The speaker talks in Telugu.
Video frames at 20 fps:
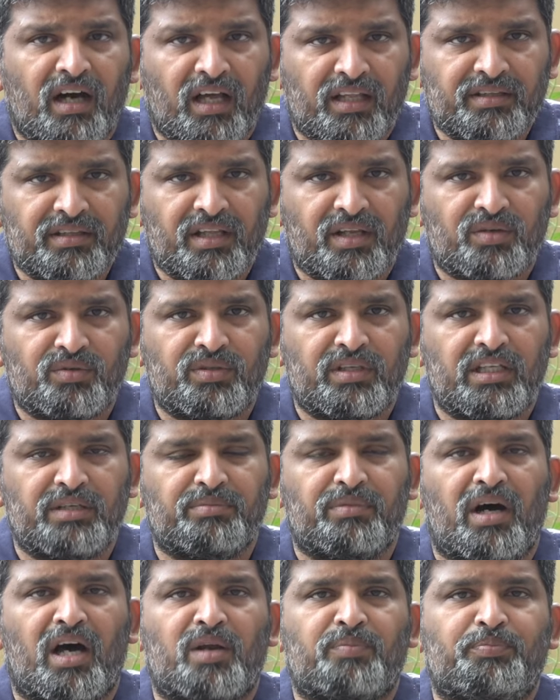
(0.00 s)
అందరూ ఈ
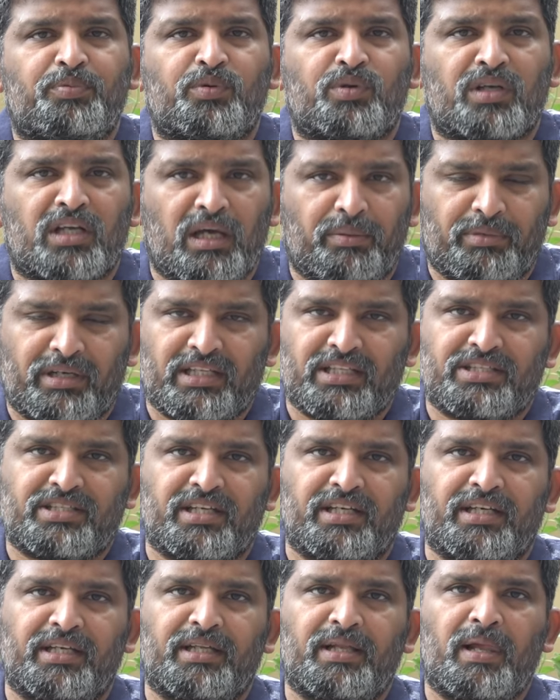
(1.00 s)
మార్పును
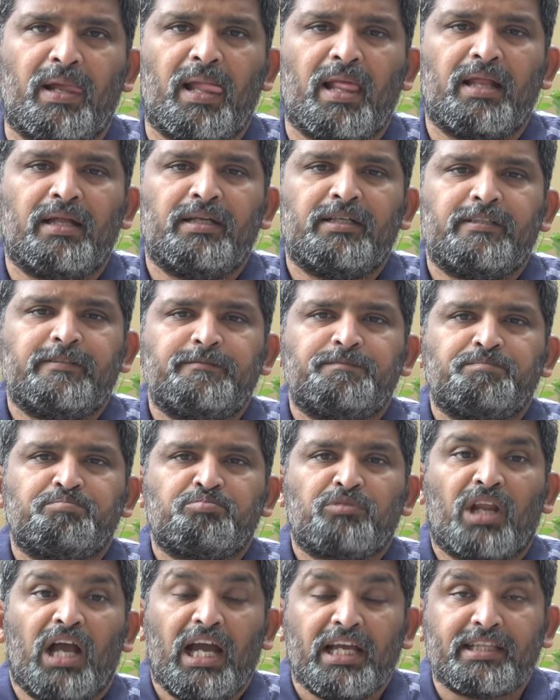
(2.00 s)
గమనించండి
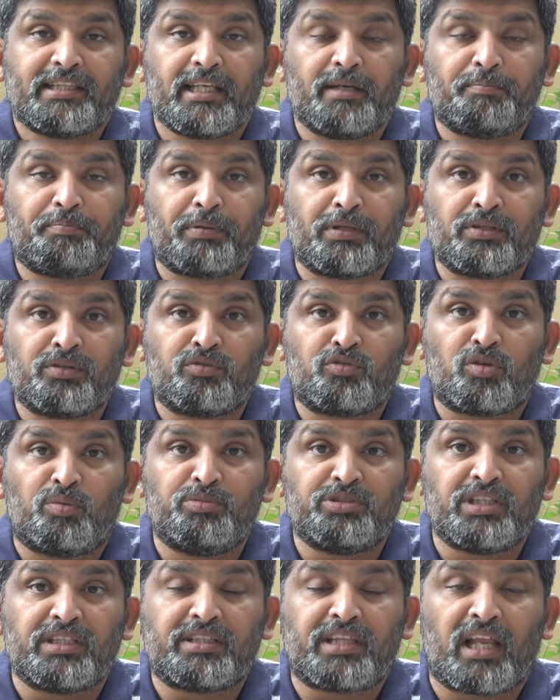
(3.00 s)
అయితే
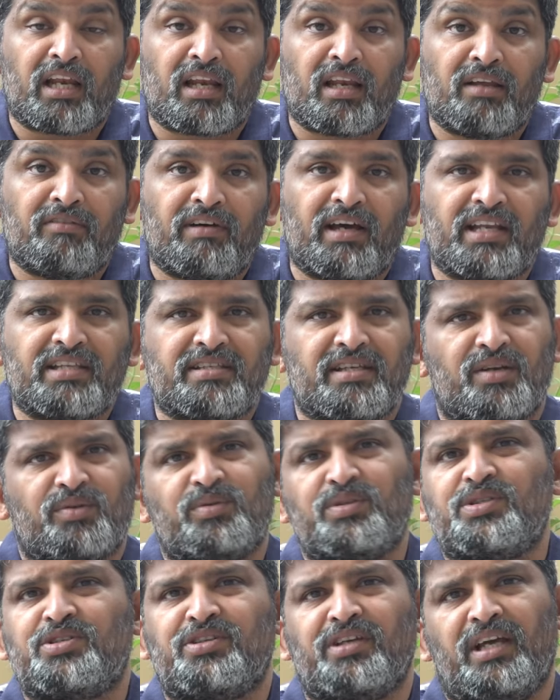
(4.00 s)
పంతొమ్మిది తెల్లవారిసరికి
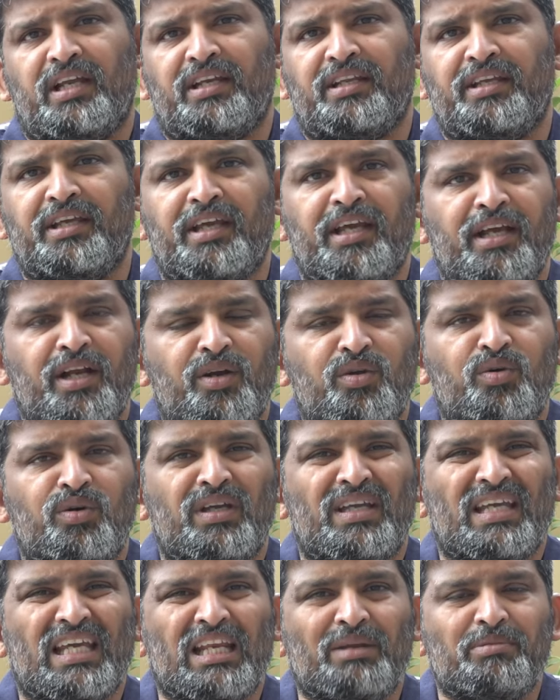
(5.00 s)
వచ్చేయాలి ఏడు
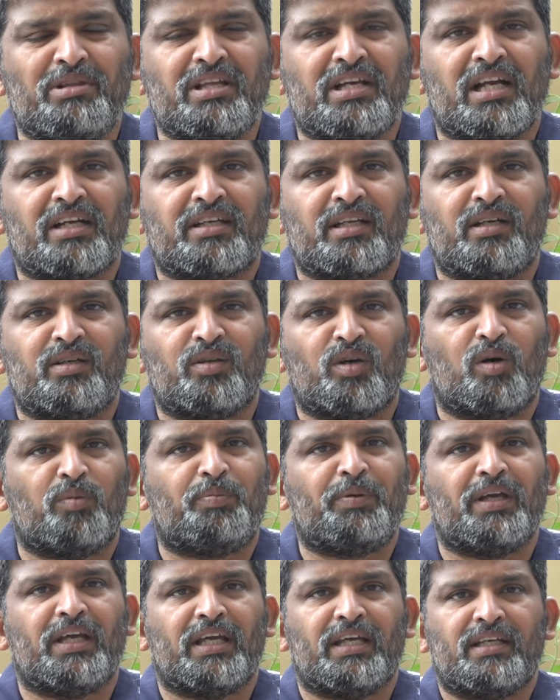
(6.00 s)
ఎనిమిది గంటల
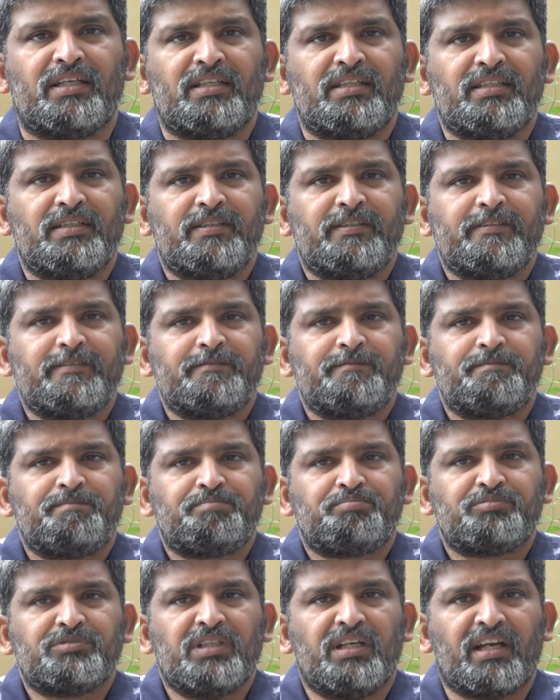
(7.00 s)
లోపే
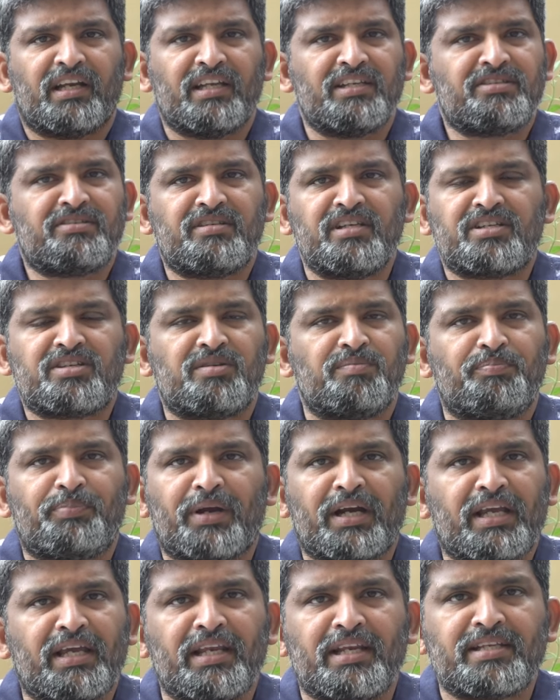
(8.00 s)
రిజిస్ట్రేషన్
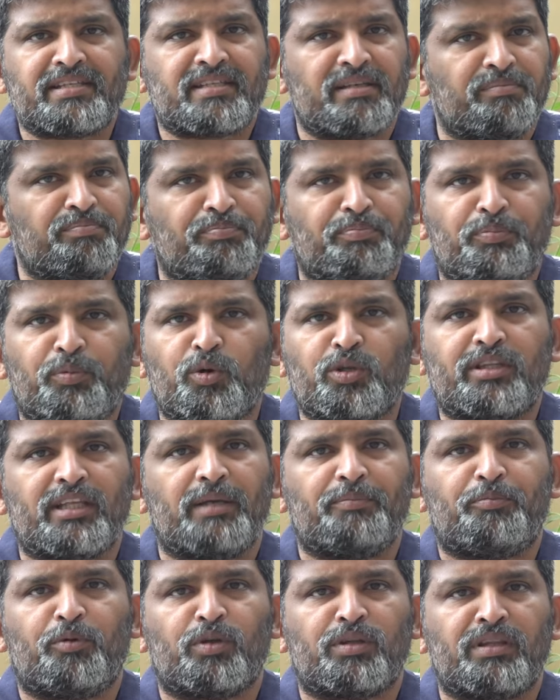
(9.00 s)
ప్రక్రియ
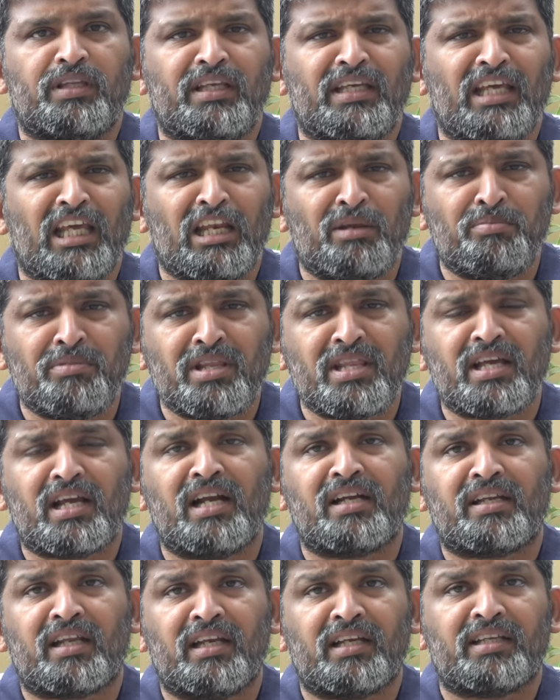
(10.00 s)
సంపూర్తయిపోతుంది ఎనిమిది
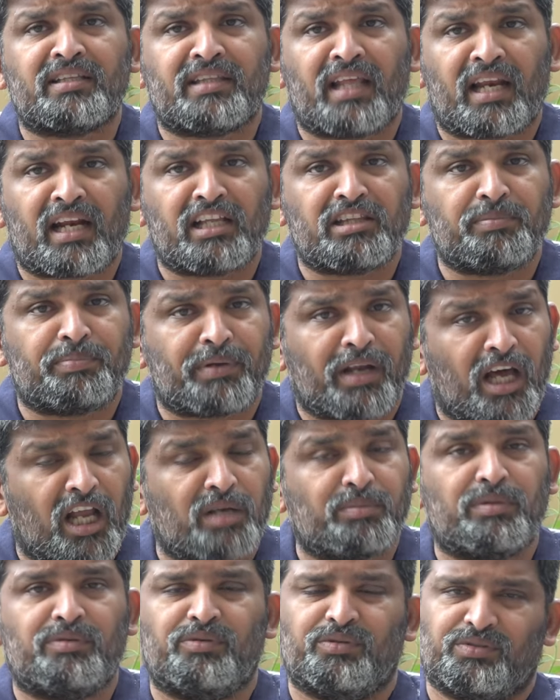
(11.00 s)
గంటలకి తరగతి
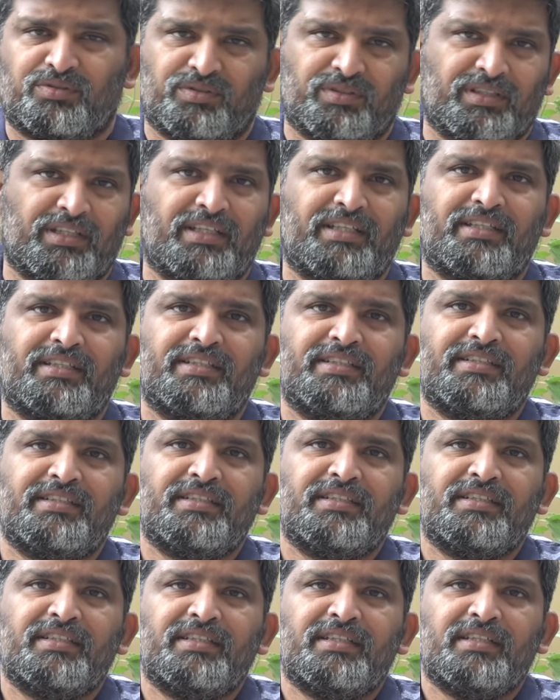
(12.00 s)
ప్రారంభమవుతుంది
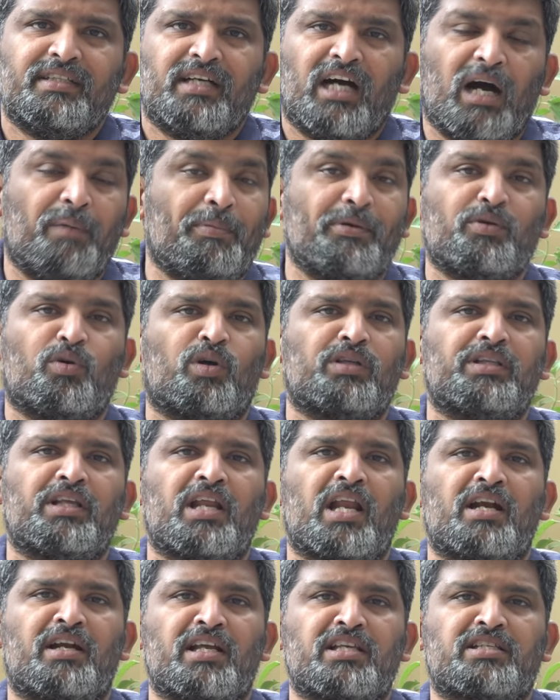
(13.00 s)
అప్పటికి ఒక
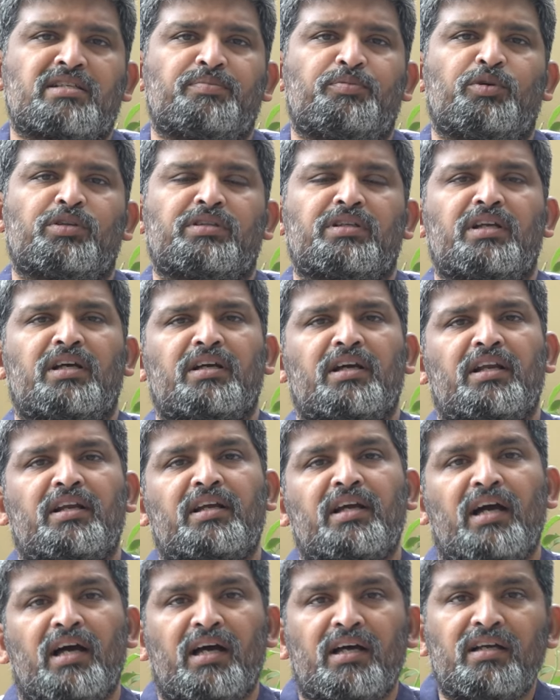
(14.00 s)
దినాన నష్టపోతున్నాం కనుక